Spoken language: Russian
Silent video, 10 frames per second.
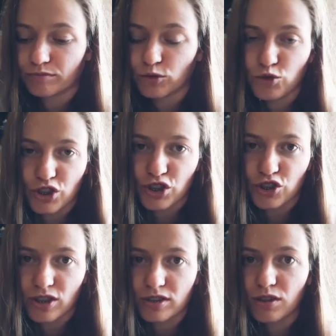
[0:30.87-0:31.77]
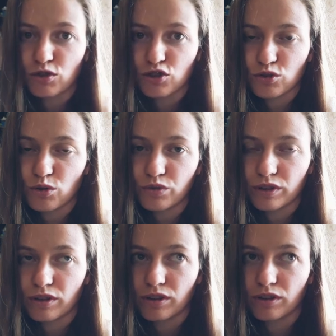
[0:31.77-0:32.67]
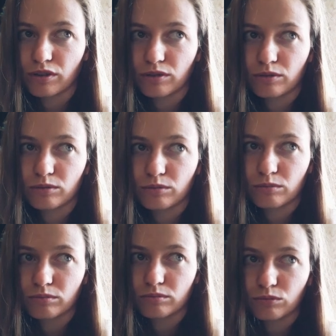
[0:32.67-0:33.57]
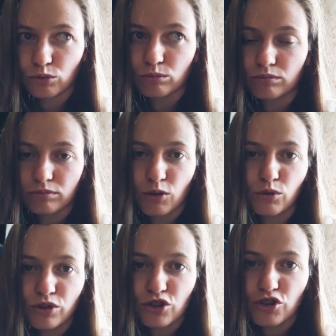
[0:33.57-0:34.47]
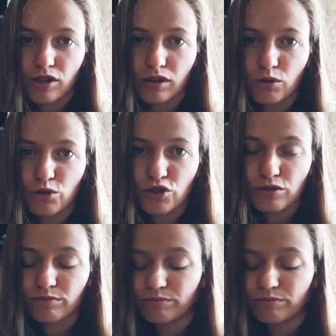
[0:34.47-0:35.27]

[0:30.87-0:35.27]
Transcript: Уже сейчас 9 часов, и ну, на улице жарко очень.